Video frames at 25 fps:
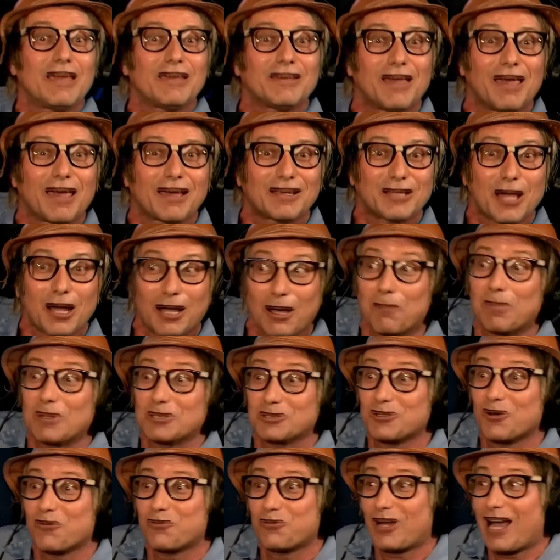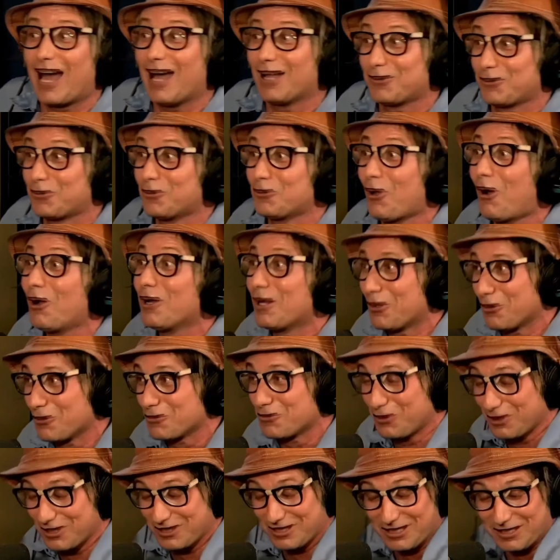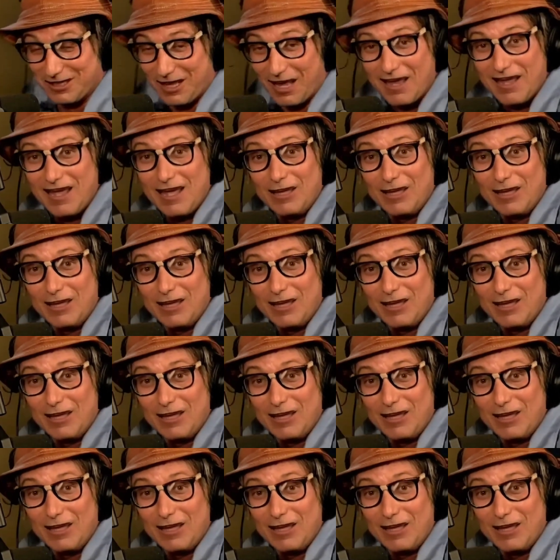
Quem é, Até você ficava tudo olhando os vizinhos, né?